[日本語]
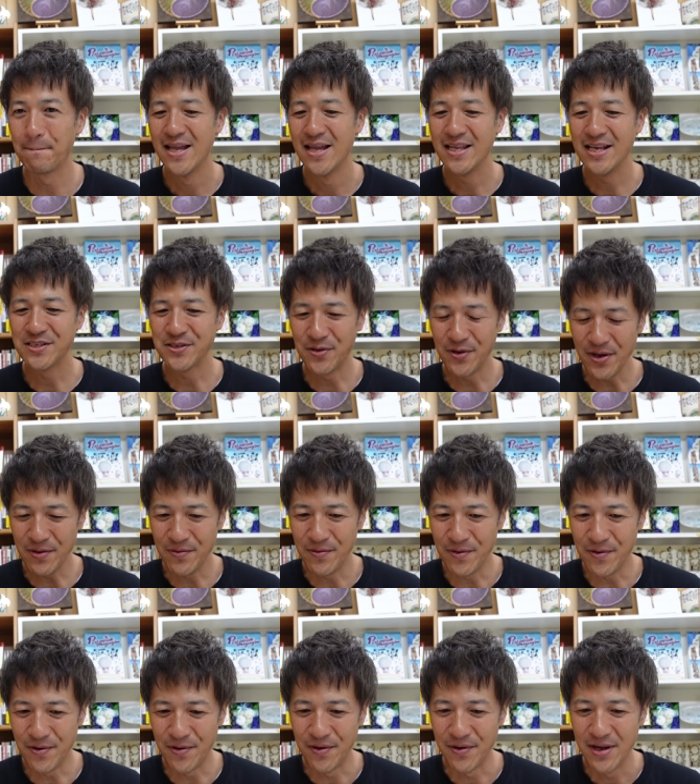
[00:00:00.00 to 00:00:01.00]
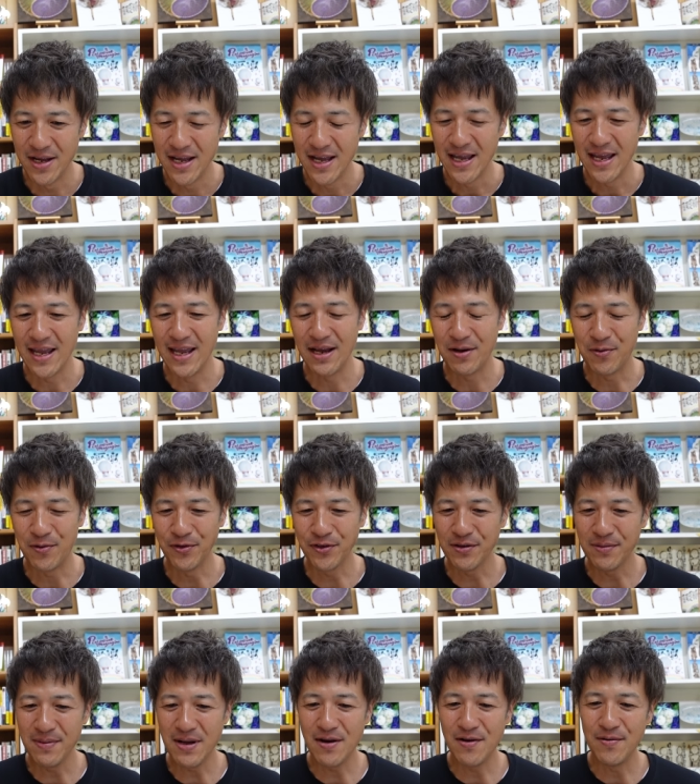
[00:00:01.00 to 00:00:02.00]
で、それを、言
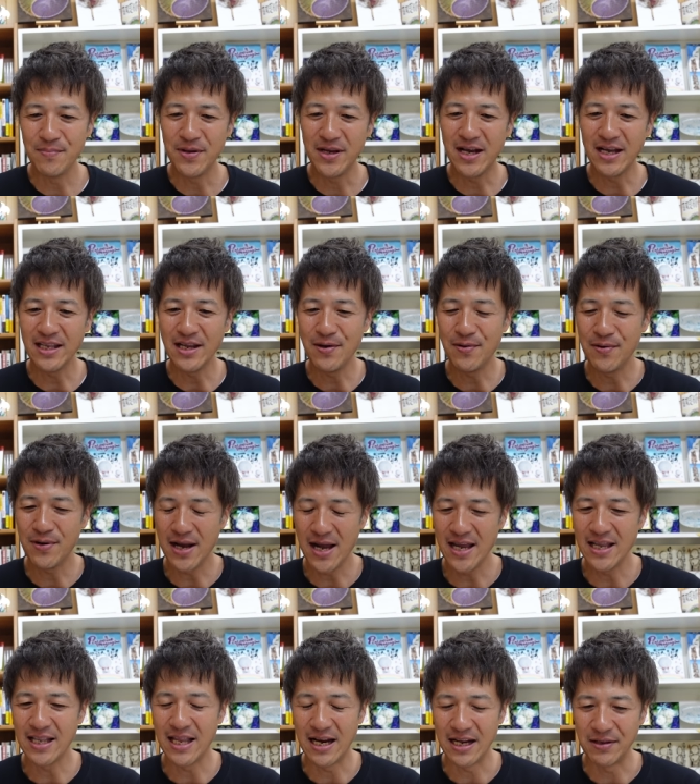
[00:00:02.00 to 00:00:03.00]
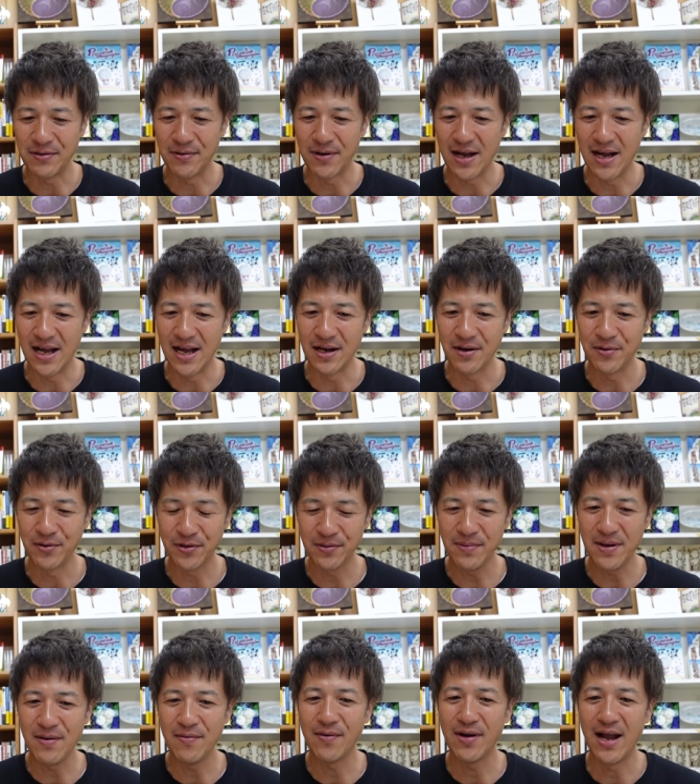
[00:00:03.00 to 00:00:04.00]
葉を見方を変えたりとか、言
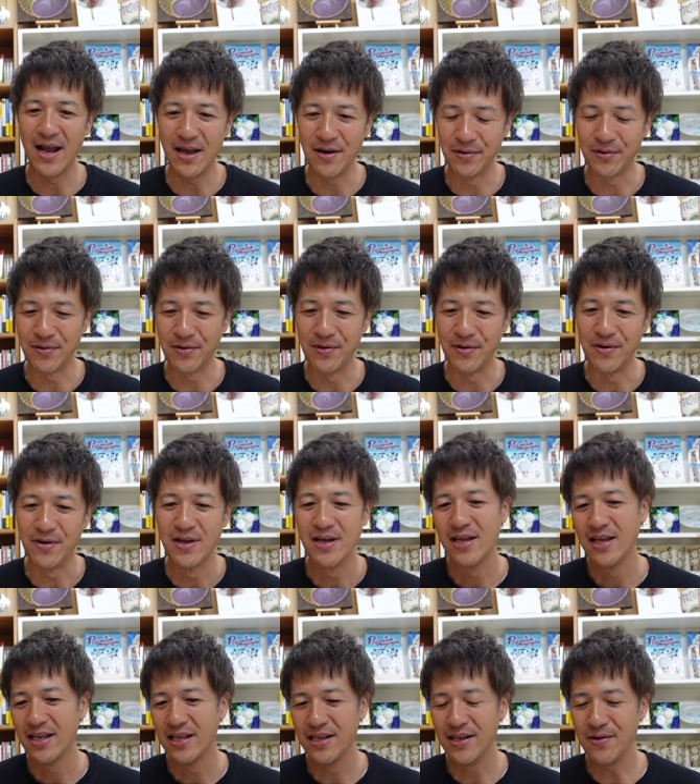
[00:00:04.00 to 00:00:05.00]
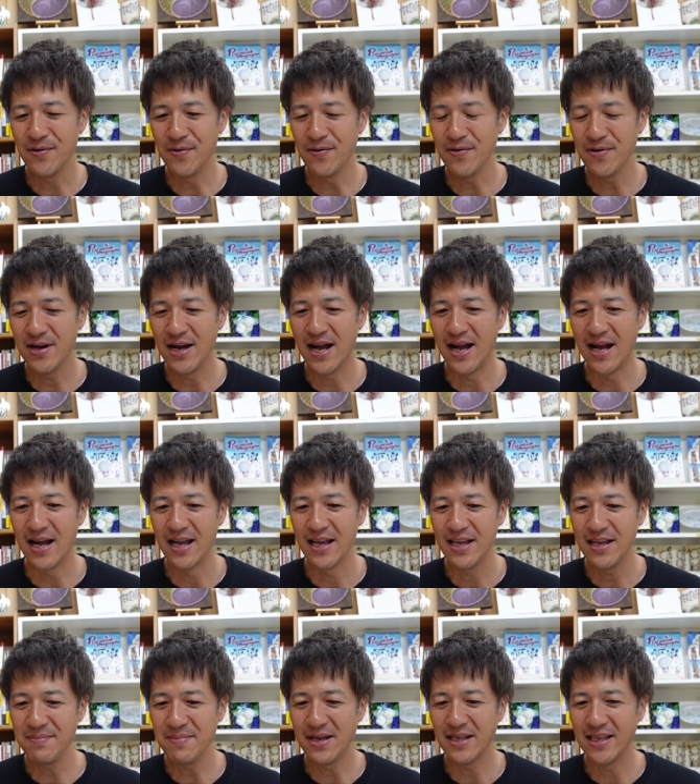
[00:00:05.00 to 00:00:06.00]
葉を変えると、日本が
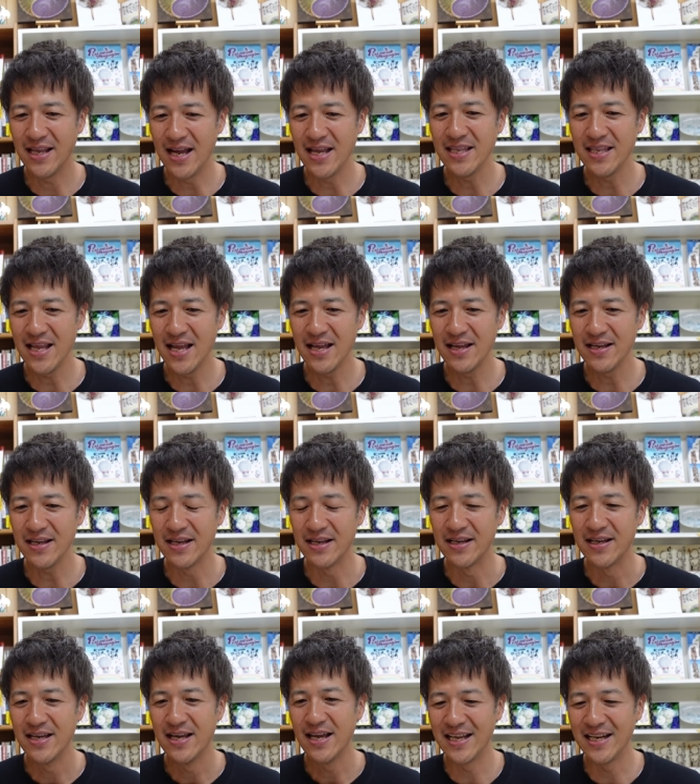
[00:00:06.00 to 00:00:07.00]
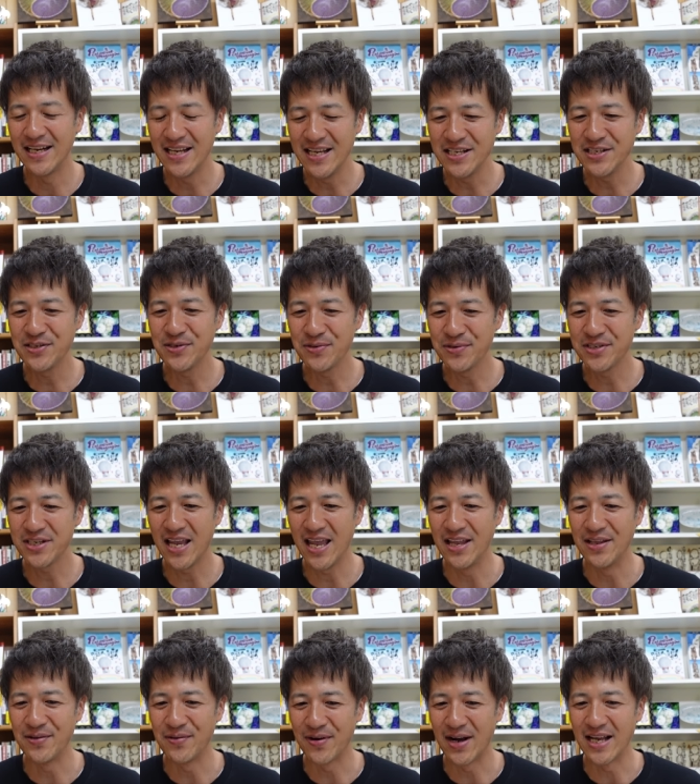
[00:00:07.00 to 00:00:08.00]
今だんだん臨床試
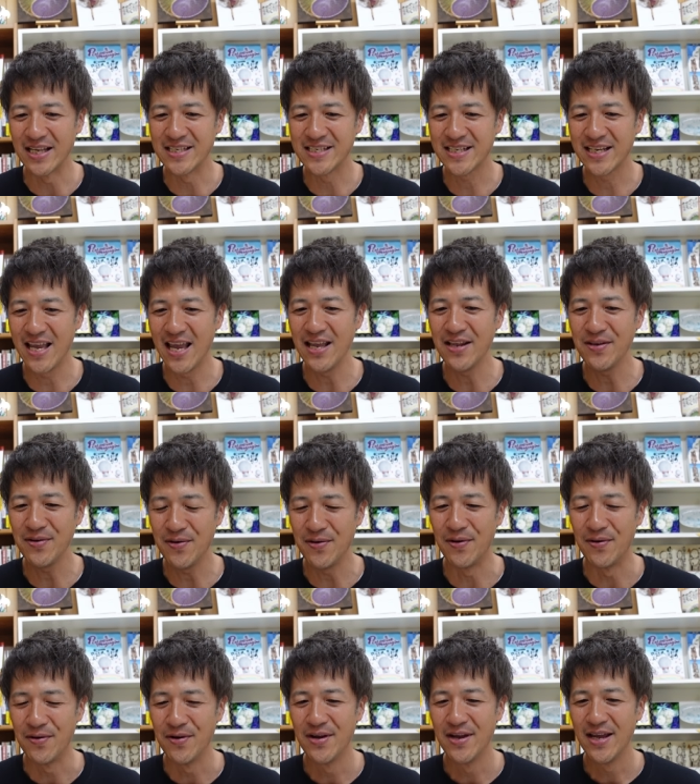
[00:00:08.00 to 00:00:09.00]
験とか治験の